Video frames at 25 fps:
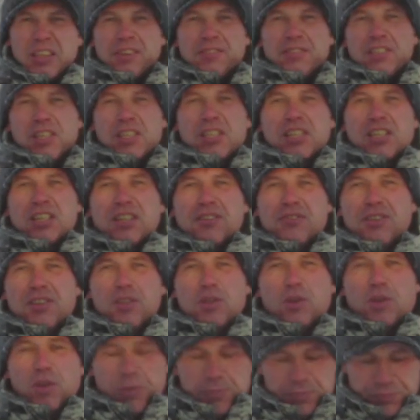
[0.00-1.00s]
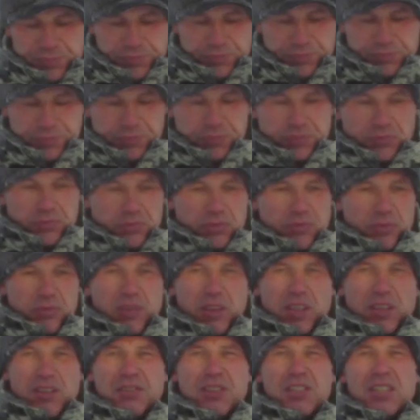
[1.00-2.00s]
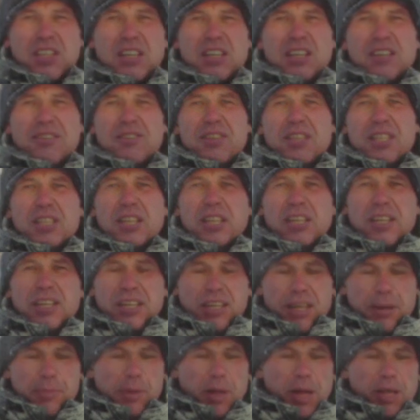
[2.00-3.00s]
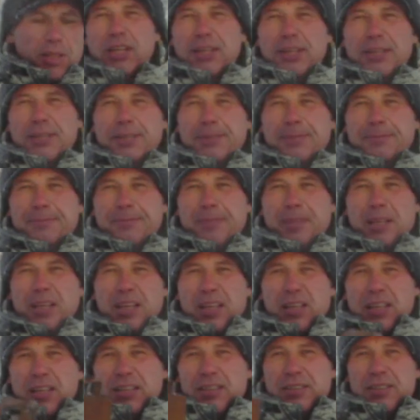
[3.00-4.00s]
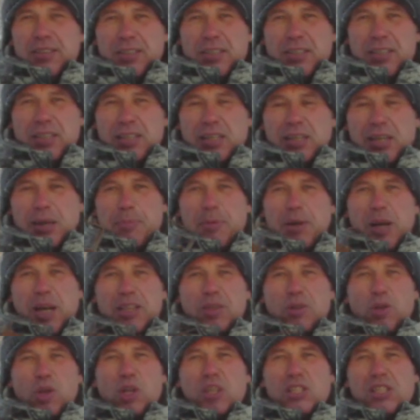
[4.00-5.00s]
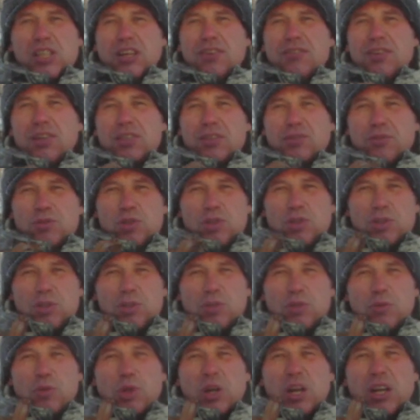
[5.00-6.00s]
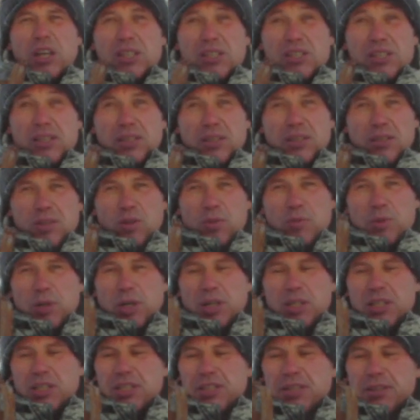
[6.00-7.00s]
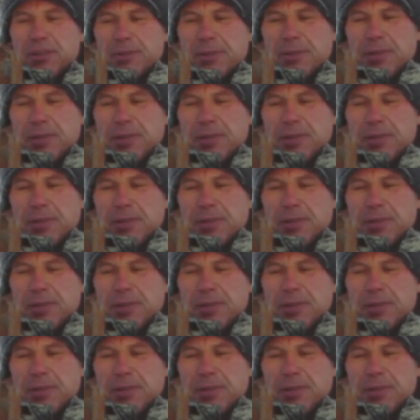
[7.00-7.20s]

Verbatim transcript: В некоторых видео вы, наверное, видели капкап -кап Капкан многозахватывающий, Уралис, номер один.